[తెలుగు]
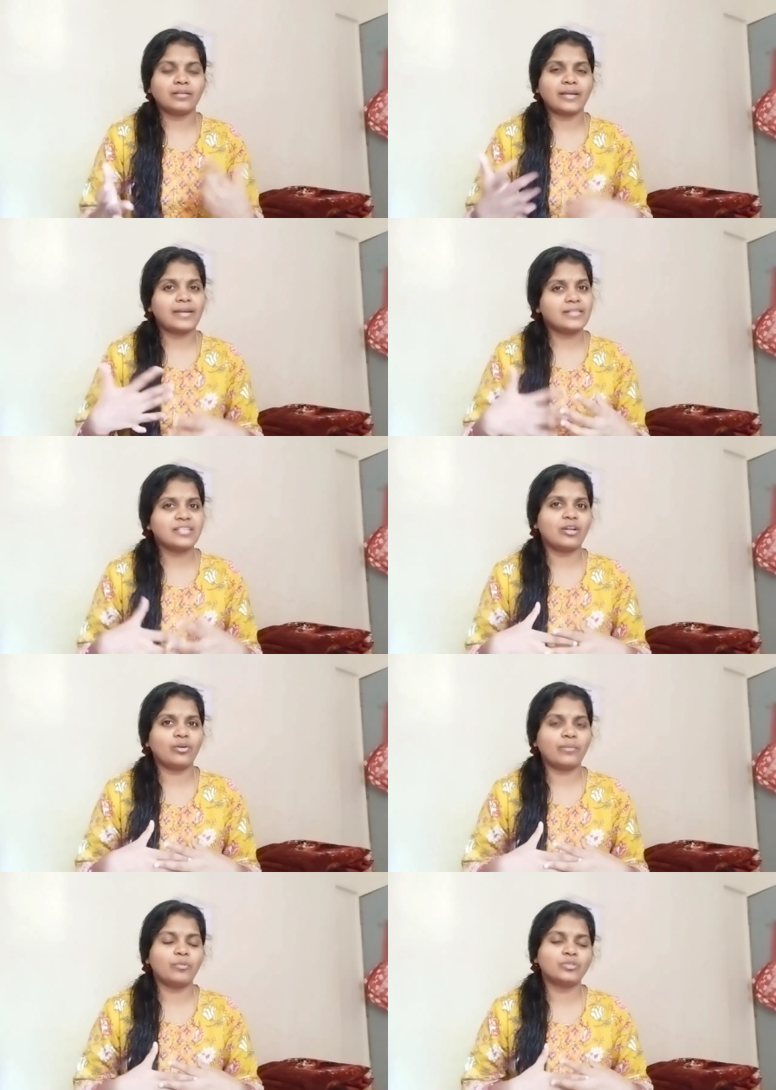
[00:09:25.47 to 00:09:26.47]
ఇంకా
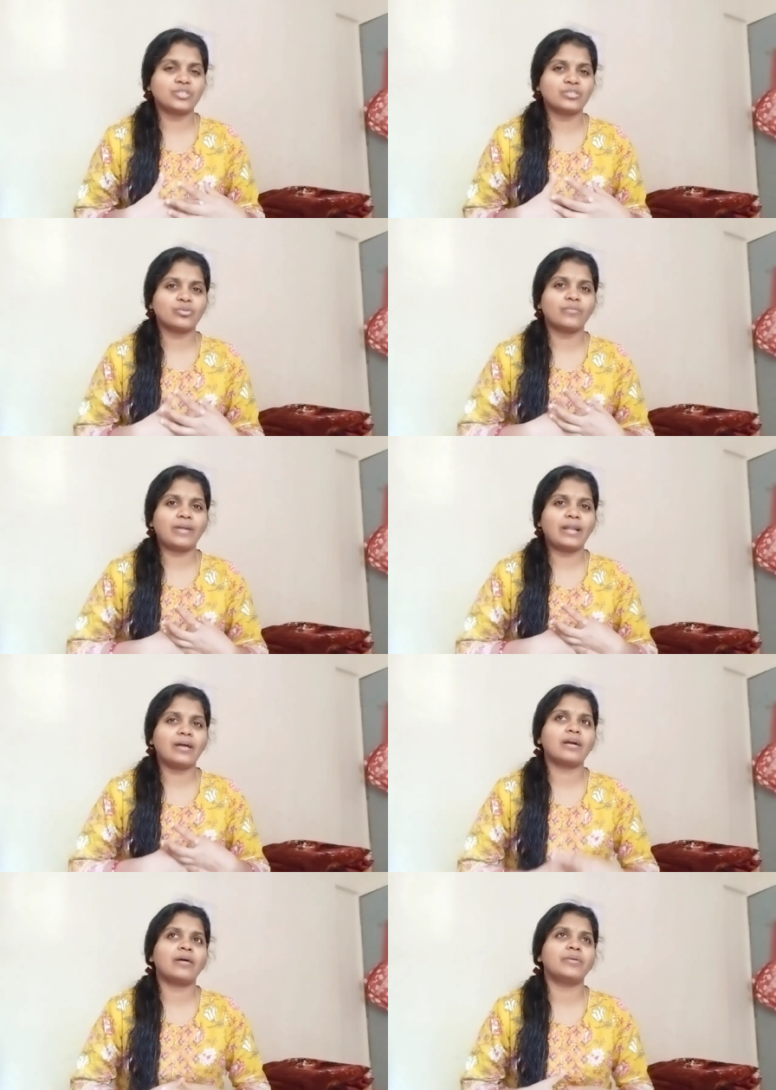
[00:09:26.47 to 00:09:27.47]
ఏసీలోనే బుక్ చేసుకొని
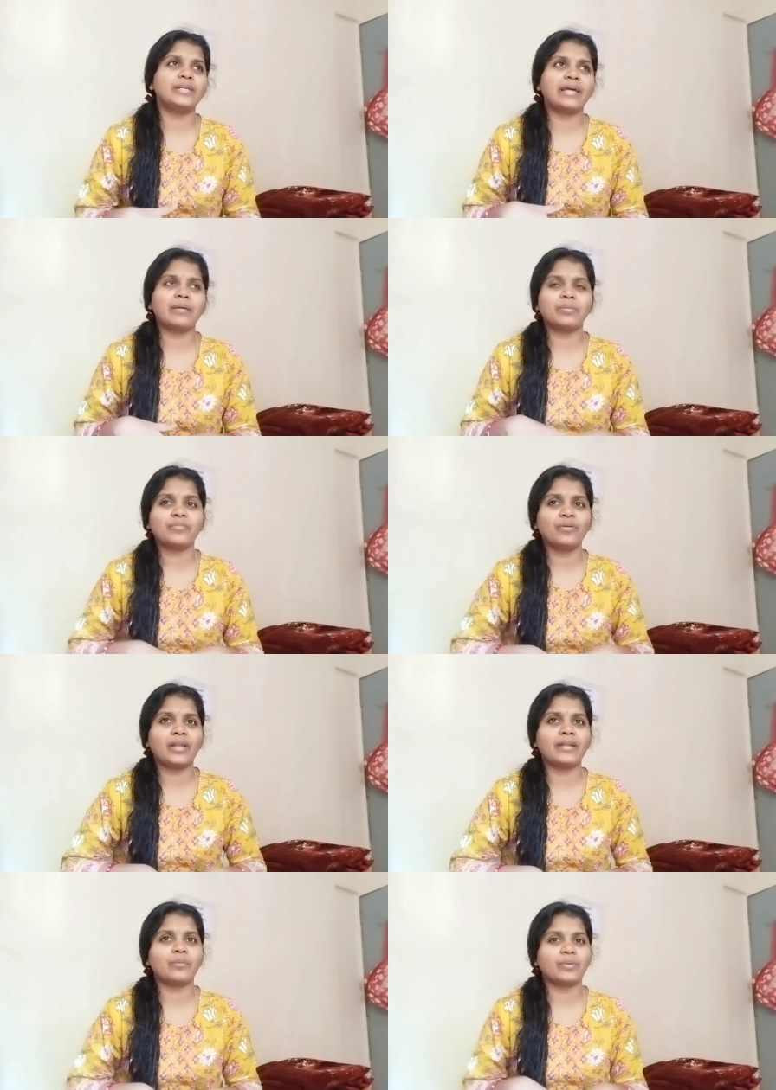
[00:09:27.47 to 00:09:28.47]
వెళ్ళాం కాబట్టి డైపర్
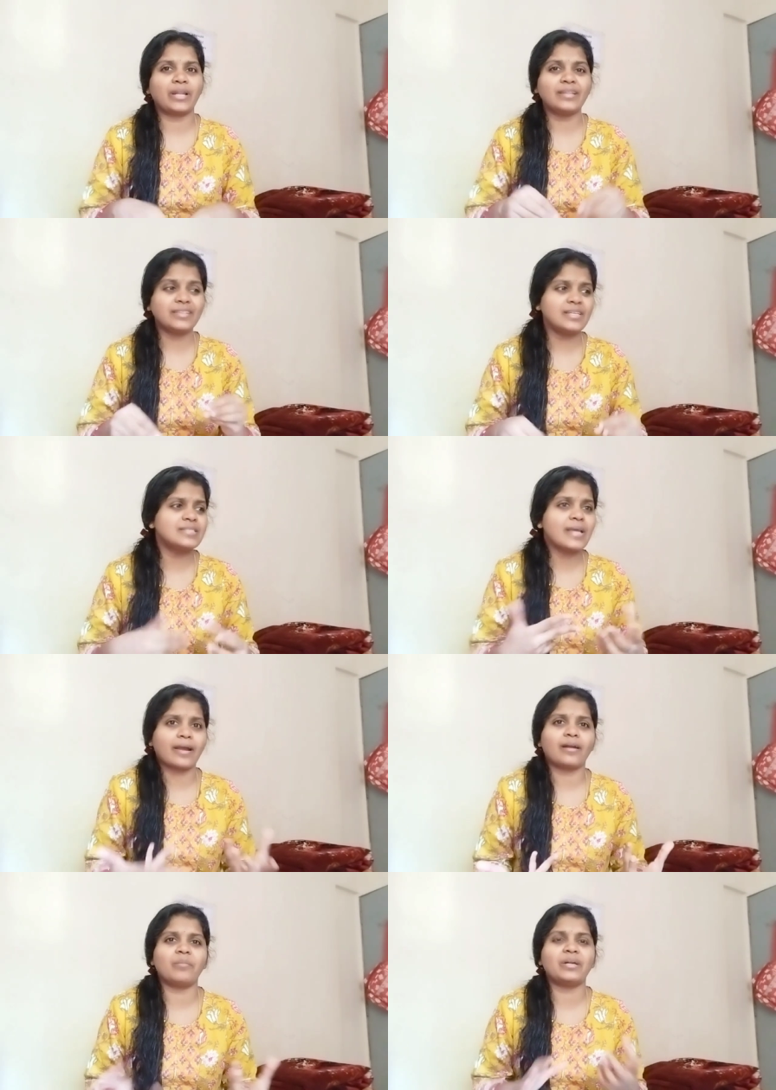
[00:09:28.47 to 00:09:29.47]
ఫుల్ అయినప్పుడల్లా తీ తీసి
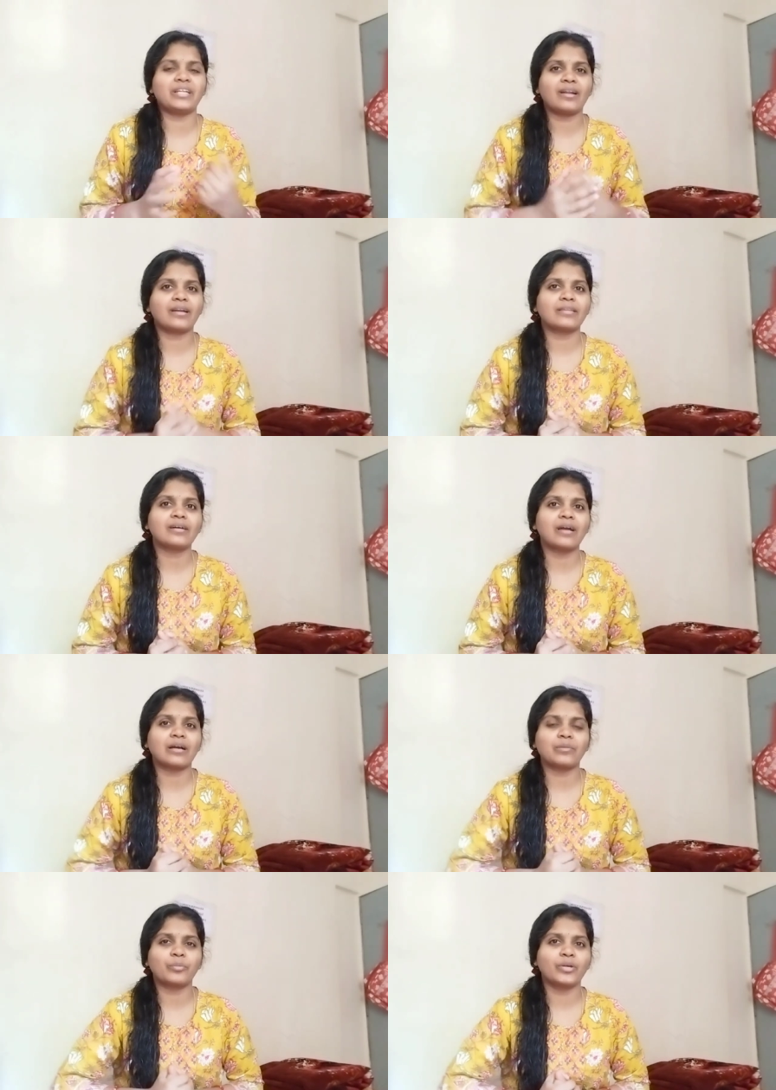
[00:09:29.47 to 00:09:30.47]
ఎక్కడ పెట్టాలో అర్థం
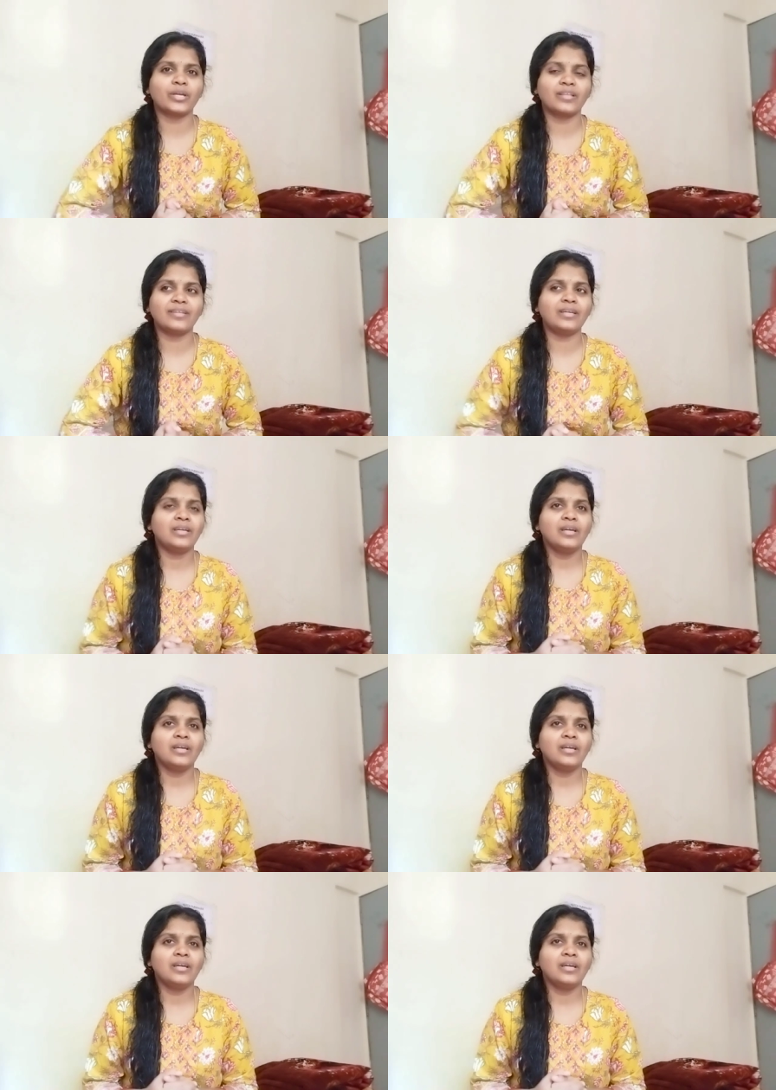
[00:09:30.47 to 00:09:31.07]
కాకపోయేది